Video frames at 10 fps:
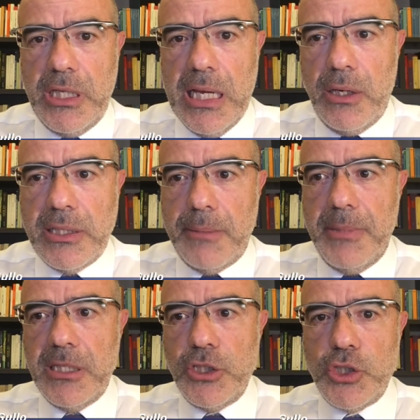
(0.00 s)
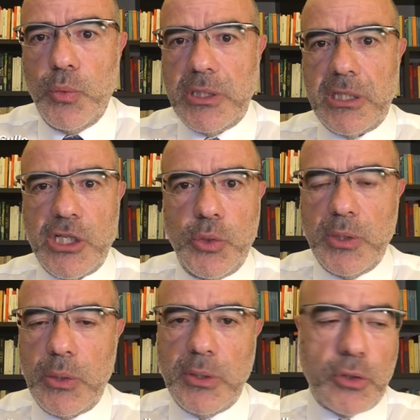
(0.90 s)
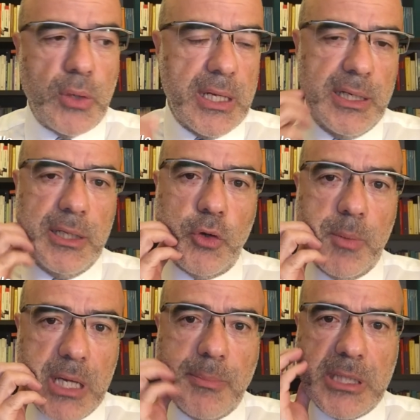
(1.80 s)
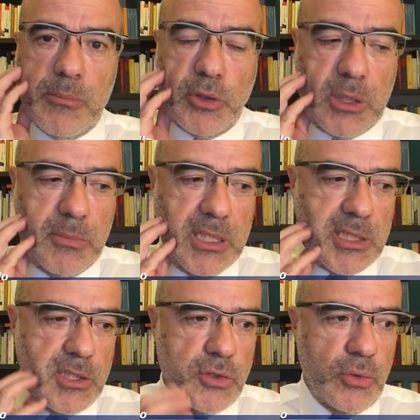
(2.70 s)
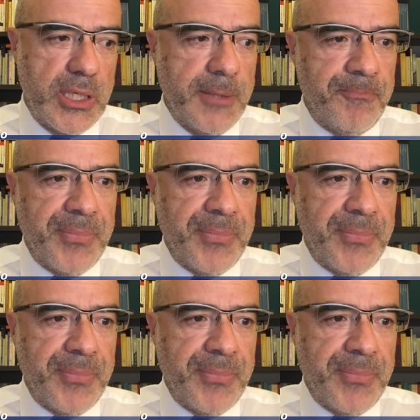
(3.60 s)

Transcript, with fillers: che ha un'età media di 53-54 anni, come capita in molte amministrazioni,